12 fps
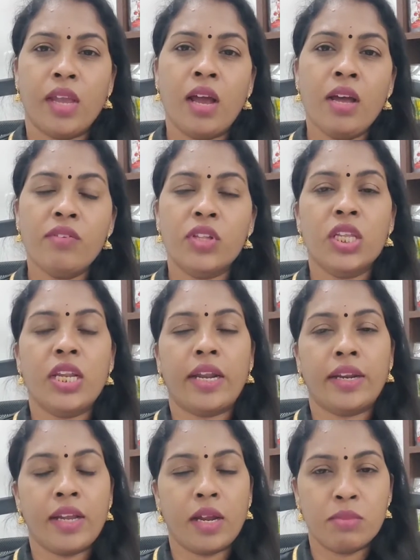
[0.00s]
யார் வந்து
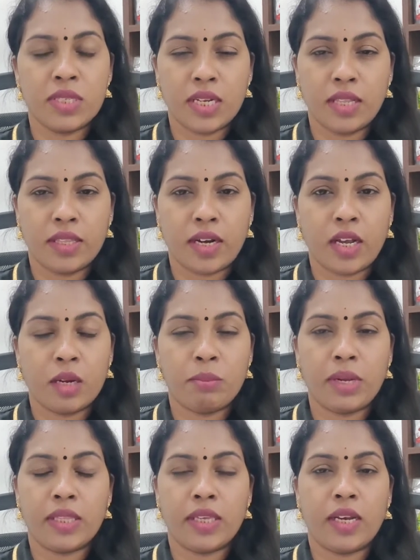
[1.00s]
நிறைய அன்பு
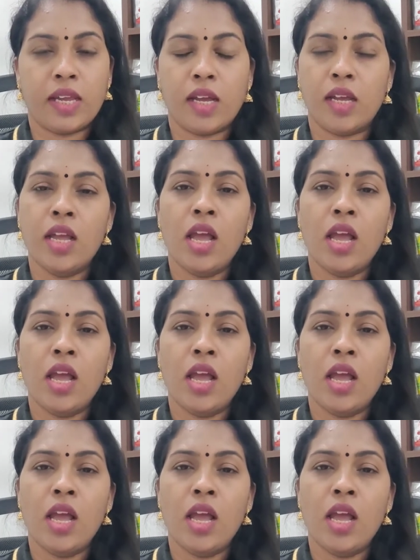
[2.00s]
செலுத்துகிறாங்கன்னு பார்த்தீங்கன்னா